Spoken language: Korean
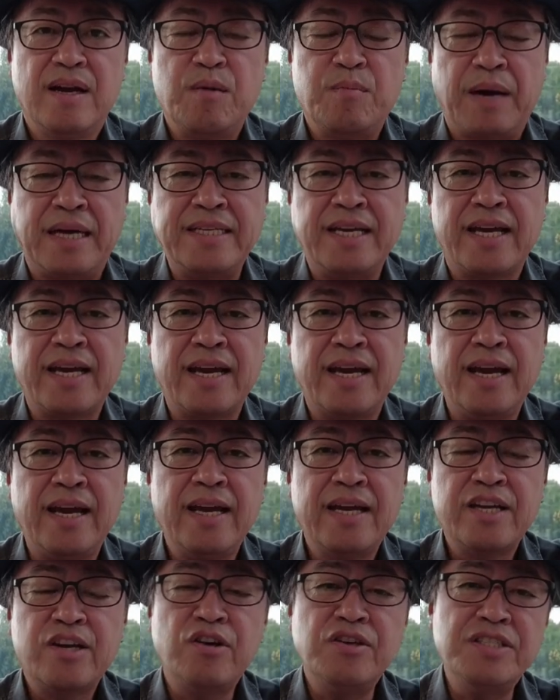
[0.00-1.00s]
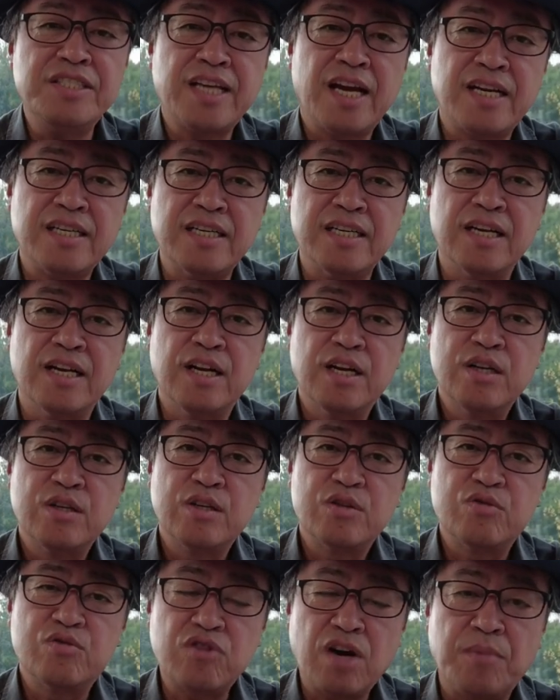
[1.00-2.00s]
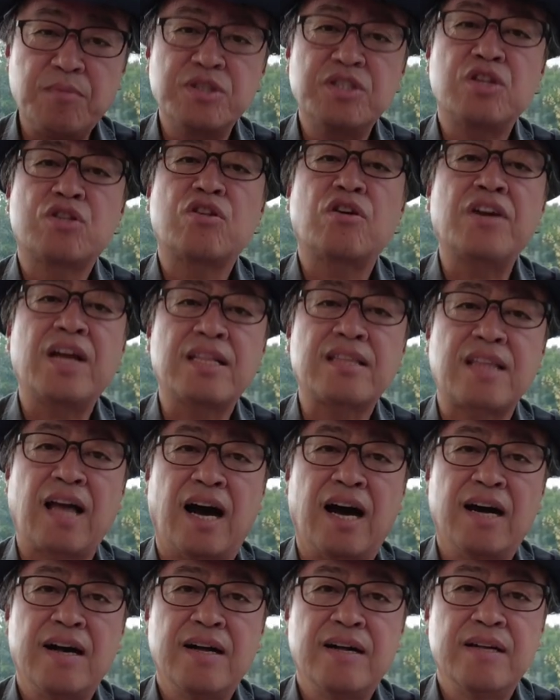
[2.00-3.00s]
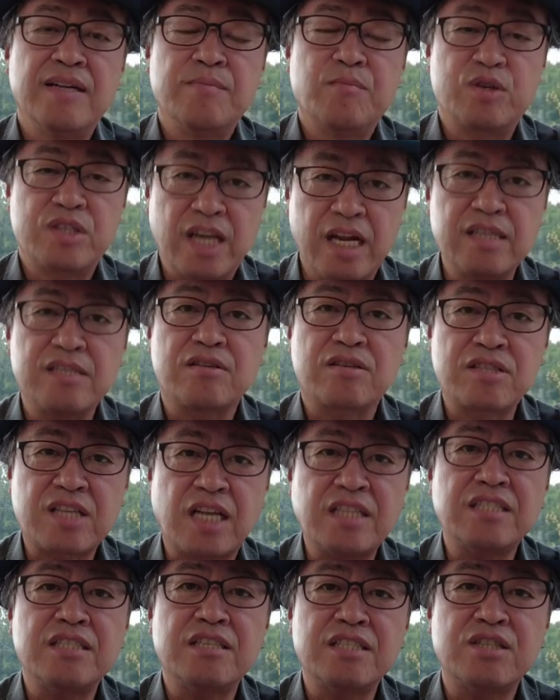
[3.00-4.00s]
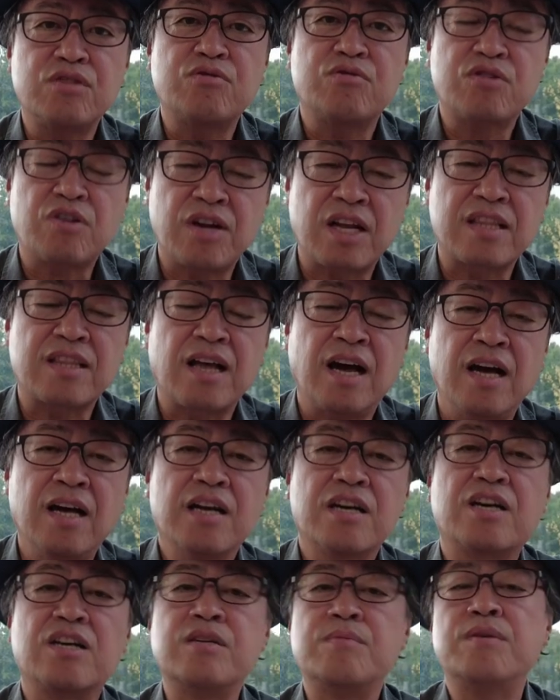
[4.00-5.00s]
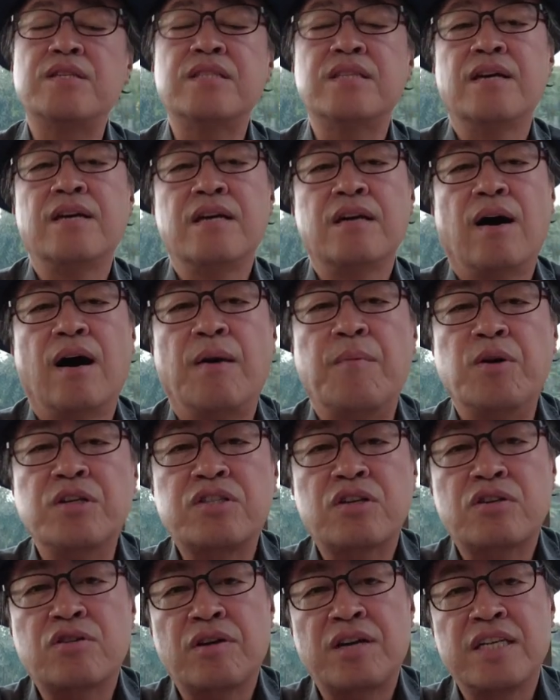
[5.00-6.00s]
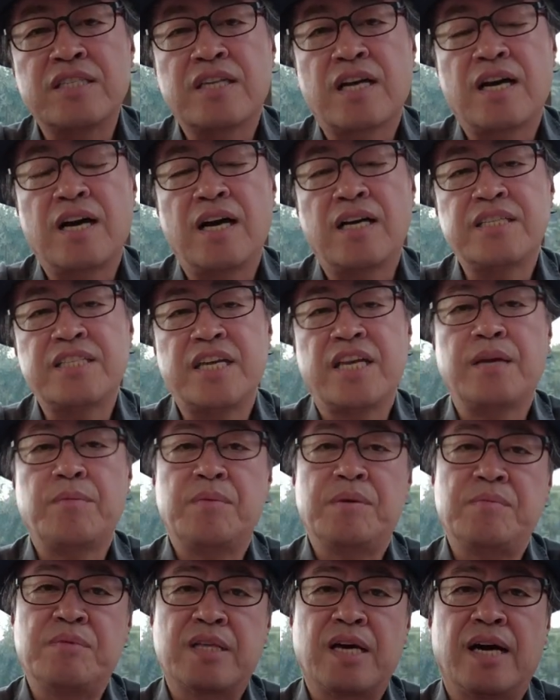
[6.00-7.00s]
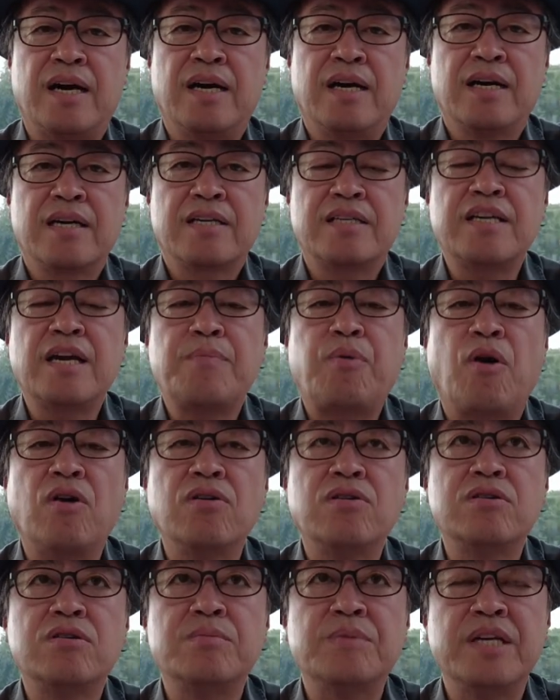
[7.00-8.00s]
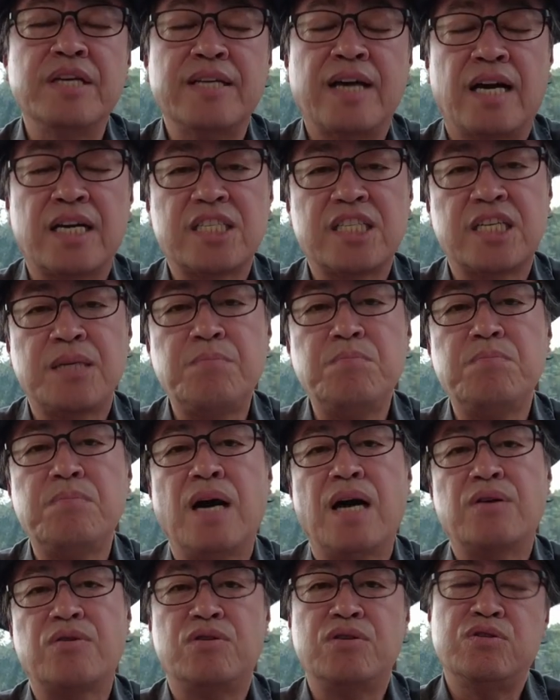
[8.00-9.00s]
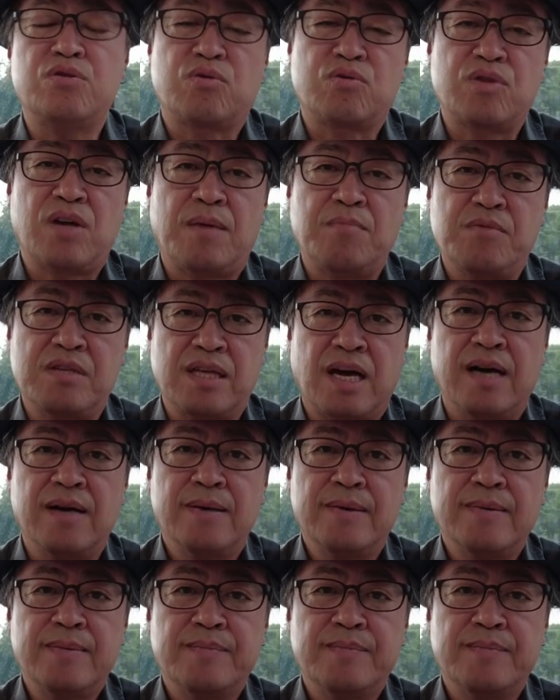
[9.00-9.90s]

만약에 현장을 누가 먼저 떠났다, 예를 들어 사진을 찍고 떠났다, 그러면 먼저 떠난 차가 책임입니다. 그게 벌금이 약 10만 원 정도 합니다.